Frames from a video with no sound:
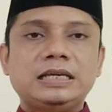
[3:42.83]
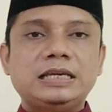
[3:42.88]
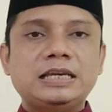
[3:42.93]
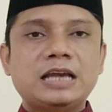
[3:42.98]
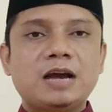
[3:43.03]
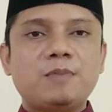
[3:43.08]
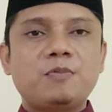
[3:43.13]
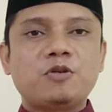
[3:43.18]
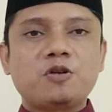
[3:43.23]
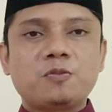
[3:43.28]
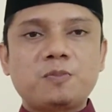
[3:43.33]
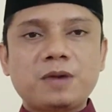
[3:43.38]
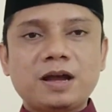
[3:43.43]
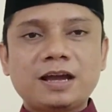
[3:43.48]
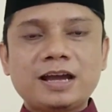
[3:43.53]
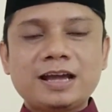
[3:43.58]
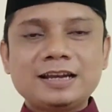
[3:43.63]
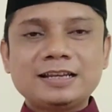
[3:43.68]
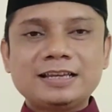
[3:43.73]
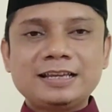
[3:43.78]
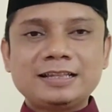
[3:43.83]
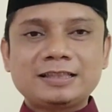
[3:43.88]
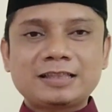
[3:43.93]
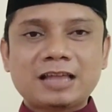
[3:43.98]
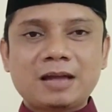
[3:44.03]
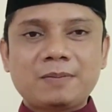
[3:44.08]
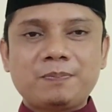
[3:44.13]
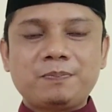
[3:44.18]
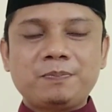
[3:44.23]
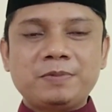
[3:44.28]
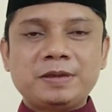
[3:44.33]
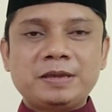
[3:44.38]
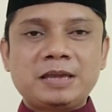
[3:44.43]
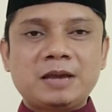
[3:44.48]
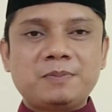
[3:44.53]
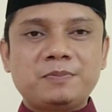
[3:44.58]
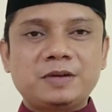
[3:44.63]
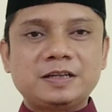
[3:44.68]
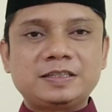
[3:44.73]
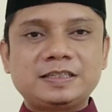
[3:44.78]
yang merupakan kitab
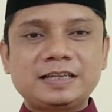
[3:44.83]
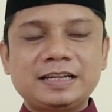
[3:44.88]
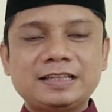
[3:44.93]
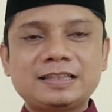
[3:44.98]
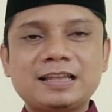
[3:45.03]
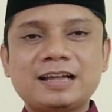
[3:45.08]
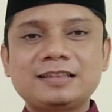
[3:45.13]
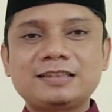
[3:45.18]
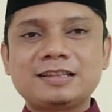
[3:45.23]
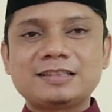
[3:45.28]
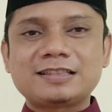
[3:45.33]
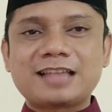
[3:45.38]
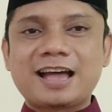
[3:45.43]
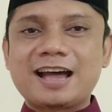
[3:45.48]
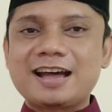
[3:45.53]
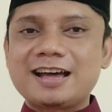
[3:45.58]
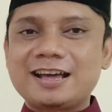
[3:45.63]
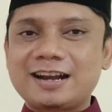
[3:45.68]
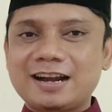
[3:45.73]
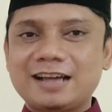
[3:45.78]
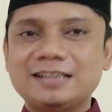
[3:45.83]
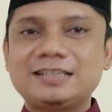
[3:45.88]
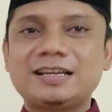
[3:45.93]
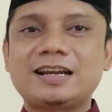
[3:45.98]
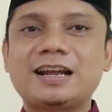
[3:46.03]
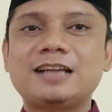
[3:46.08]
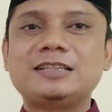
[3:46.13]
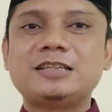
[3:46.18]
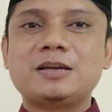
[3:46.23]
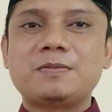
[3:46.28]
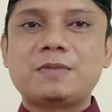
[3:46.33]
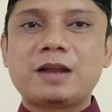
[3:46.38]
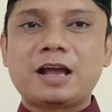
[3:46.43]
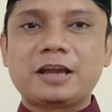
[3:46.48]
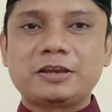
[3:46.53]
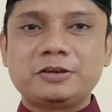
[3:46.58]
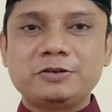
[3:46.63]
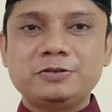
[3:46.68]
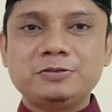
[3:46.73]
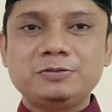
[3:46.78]
yang bercerita tentang raja-raja
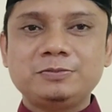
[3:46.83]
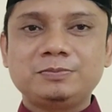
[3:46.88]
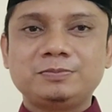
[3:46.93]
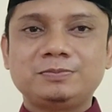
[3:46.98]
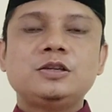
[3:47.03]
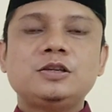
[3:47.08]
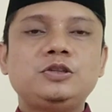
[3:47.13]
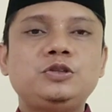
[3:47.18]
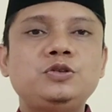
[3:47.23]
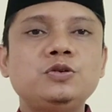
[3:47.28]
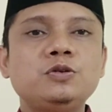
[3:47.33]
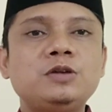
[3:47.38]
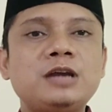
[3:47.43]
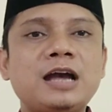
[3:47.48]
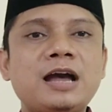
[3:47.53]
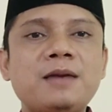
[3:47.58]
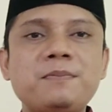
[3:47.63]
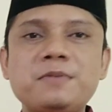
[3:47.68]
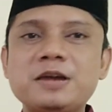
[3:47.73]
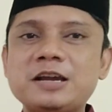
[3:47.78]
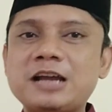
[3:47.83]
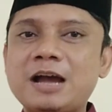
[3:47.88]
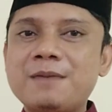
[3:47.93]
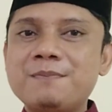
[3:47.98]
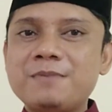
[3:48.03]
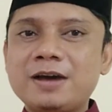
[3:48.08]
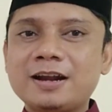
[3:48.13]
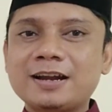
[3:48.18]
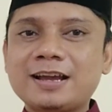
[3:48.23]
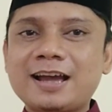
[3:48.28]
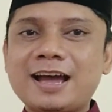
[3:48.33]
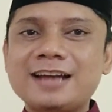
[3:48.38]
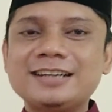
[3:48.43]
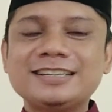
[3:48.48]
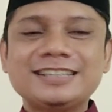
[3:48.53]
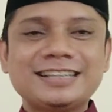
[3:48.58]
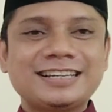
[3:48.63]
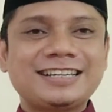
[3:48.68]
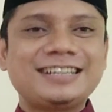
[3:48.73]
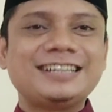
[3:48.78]
Melayu juga
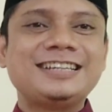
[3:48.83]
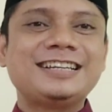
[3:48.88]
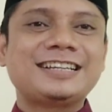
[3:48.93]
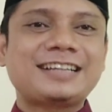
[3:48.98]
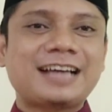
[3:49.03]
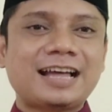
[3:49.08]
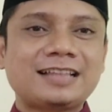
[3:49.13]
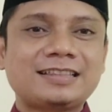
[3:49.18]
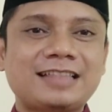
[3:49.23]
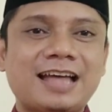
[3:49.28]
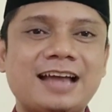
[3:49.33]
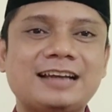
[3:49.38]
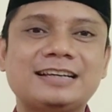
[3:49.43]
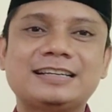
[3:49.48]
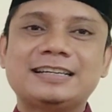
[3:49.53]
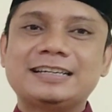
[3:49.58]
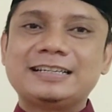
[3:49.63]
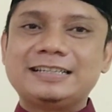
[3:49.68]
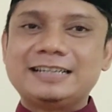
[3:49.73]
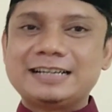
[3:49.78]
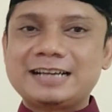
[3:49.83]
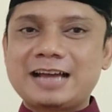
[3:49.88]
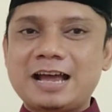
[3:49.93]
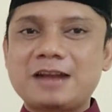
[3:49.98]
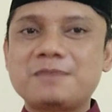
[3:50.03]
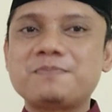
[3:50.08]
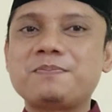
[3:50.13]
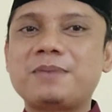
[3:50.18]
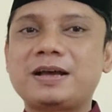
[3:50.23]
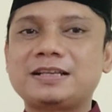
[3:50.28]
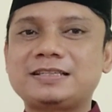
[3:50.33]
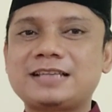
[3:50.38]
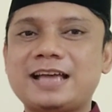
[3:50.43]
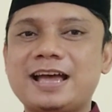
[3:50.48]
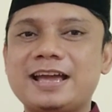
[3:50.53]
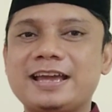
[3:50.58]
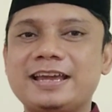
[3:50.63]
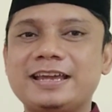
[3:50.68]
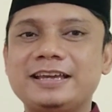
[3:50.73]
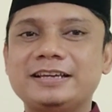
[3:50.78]
menggambarkan kedekatan dengan
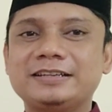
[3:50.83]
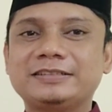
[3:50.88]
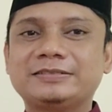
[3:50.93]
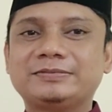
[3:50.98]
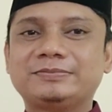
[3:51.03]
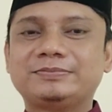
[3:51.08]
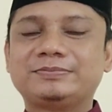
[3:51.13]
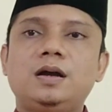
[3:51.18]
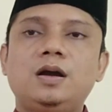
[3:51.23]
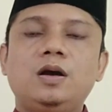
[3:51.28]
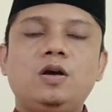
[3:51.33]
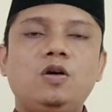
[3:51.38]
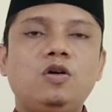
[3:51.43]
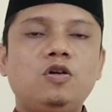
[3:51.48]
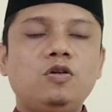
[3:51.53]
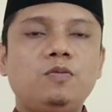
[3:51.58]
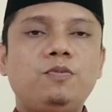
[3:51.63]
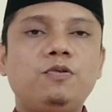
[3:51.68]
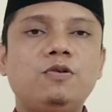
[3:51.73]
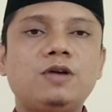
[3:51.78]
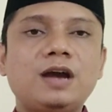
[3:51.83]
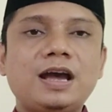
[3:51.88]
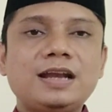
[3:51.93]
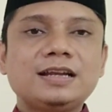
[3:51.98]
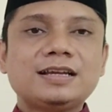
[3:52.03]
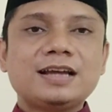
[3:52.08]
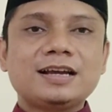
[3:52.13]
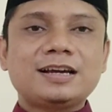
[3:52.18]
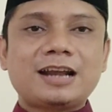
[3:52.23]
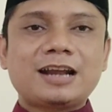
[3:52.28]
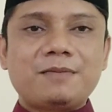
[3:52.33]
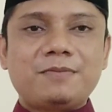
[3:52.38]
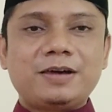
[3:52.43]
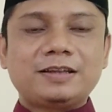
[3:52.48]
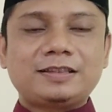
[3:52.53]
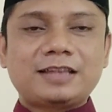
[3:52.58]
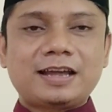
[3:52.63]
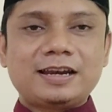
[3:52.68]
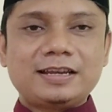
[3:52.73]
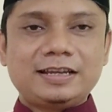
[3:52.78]
Pasai. Hubungan
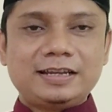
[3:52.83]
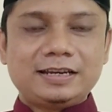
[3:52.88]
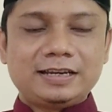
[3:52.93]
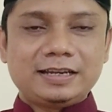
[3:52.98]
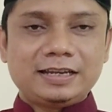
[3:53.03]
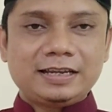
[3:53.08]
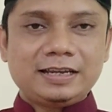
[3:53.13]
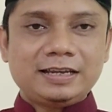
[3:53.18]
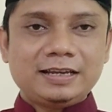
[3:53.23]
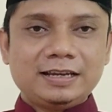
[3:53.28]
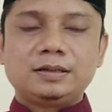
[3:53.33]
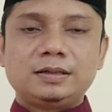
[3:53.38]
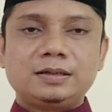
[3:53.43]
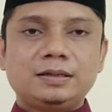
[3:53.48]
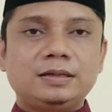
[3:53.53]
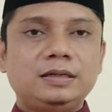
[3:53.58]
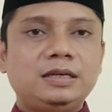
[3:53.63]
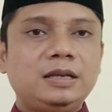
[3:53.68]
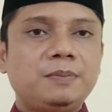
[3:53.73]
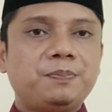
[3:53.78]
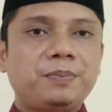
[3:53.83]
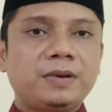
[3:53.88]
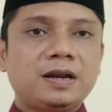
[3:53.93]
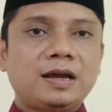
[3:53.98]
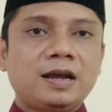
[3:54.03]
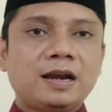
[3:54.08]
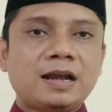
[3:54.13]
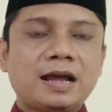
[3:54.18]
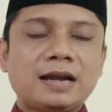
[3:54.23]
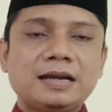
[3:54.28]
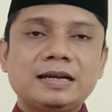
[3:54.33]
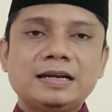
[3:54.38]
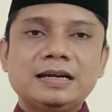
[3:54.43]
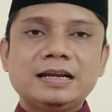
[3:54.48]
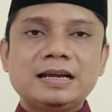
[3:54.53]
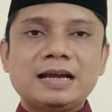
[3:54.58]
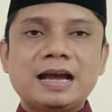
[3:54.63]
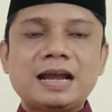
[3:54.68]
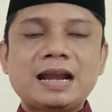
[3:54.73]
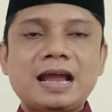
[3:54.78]
kekerabatan ini dipererat
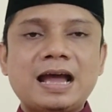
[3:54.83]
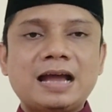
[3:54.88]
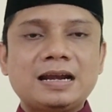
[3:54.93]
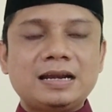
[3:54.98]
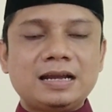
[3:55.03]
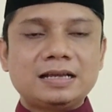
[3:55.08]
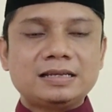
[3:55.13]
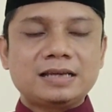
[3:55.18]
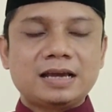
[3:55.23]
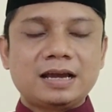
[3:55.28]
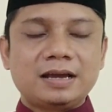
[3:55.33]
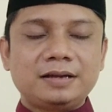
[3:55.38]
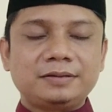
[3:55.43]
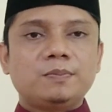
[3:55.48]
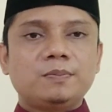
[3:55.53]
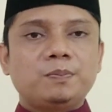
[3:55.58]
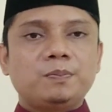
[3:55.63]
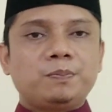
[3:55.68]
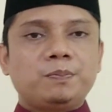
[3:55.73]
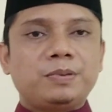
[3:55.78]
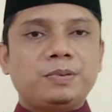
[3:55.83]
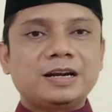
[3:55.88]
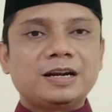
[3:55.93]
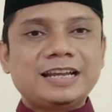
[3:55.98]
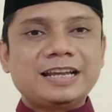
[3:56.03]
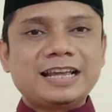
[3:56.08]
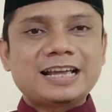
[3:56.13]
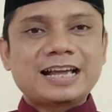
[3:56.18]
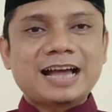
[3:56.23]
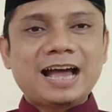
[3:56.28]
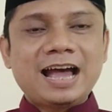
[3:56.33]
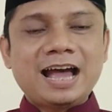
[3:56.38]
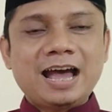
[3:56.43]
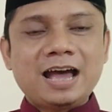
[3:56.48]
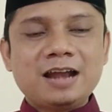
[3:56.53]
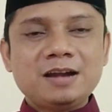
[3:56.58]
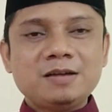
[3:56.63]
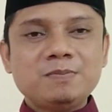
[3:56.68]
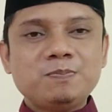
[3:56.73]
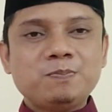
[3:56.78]
dengan adanya
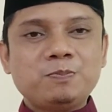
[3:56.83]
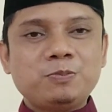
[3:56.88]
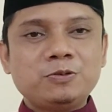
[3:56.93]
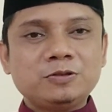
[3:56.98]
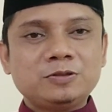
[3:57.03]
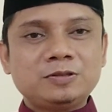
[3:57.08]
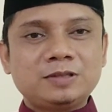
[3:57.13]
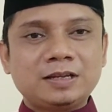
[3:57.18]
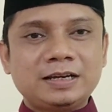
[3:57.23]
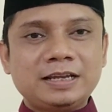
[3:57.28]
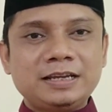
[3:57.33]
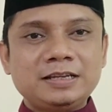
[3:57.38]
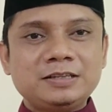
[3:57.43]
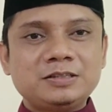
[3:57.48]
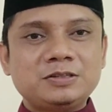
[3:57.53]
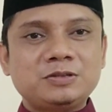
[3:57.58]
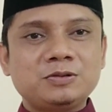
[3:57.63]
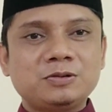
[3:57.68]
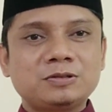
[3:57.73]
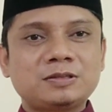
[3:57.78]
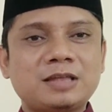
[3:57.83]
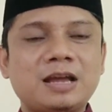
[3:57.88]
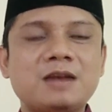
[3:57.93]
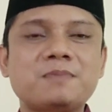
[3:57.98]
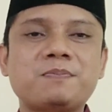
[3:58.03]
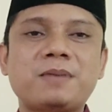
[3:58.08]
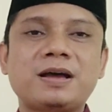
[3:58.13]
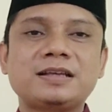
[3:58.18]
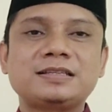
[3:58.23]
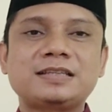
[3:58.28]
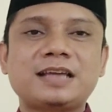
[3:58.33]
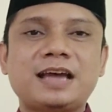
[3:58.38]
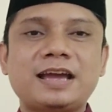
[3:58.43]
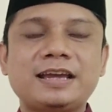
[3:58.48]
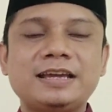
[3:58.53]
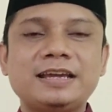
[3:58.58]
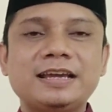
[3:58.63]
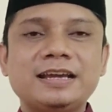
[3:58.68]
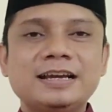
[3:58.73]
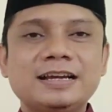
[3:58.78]
pernikahan putri Sultan
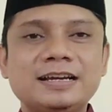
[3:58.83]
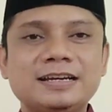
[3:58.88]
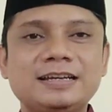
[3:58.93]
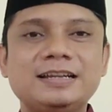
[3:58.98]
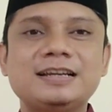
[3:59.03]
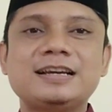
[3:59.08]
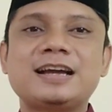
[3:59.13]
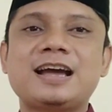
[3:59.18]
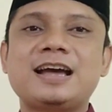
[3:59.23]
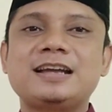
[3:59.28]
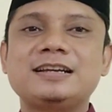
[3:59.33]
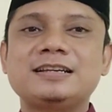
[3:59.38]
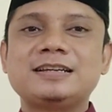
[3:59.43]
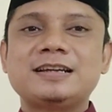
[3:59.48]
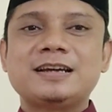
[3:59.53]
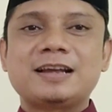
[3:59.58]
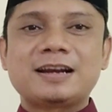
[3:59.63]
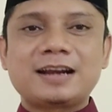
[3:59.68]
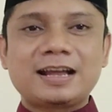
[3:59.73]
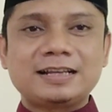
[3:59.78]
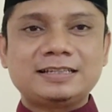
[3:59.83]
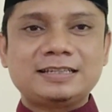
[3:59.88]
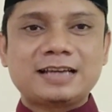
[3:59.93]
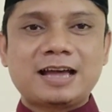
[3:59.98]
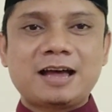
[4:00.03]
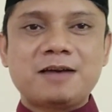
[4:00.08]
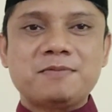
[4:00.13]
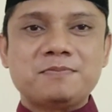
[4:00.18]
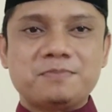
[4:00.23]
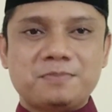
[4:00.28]
Pasai dengan Raja